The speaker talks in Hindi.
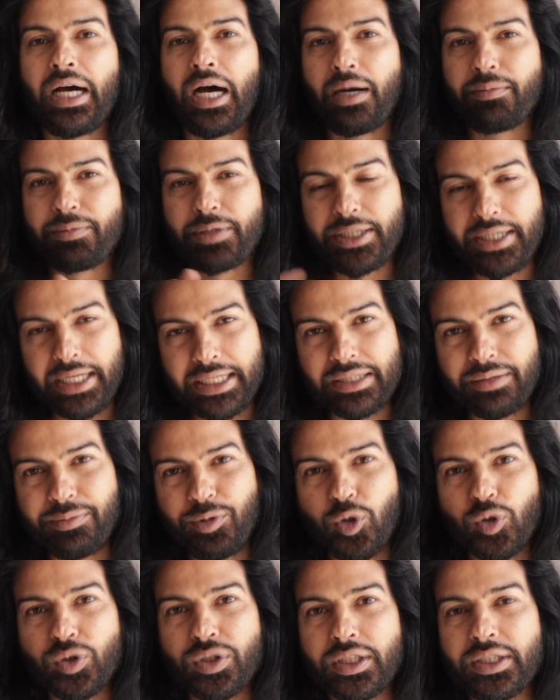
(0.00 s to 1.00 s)
आपकी डेथ भी
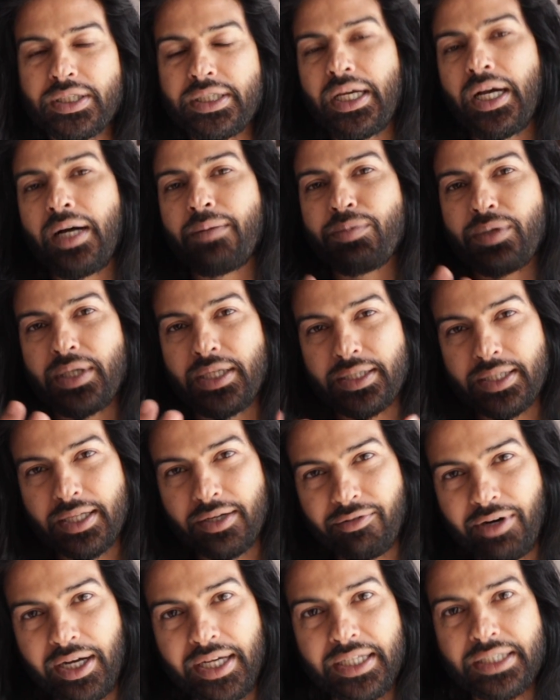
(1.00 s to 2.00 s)
हो सकती है आपके अंदर
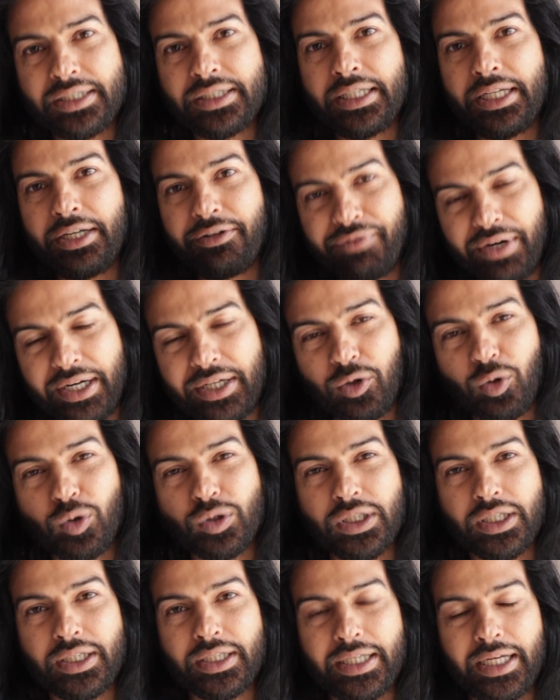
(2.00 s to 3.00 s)
वायरस इन्फेक्ट हो
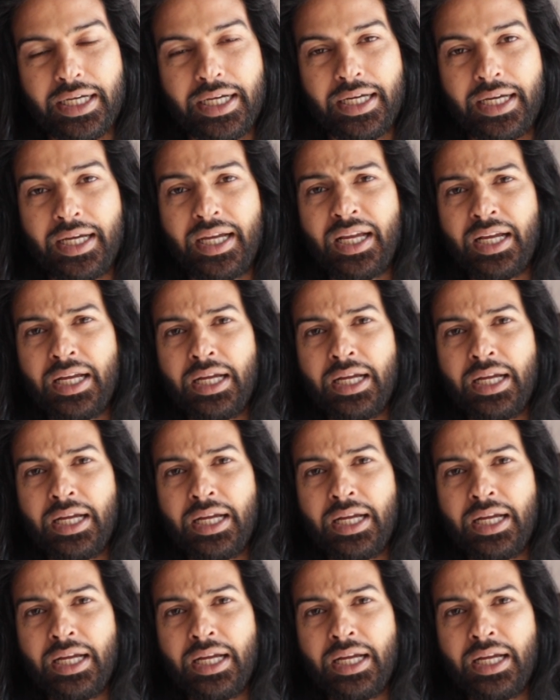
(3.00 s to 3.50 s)
सकता है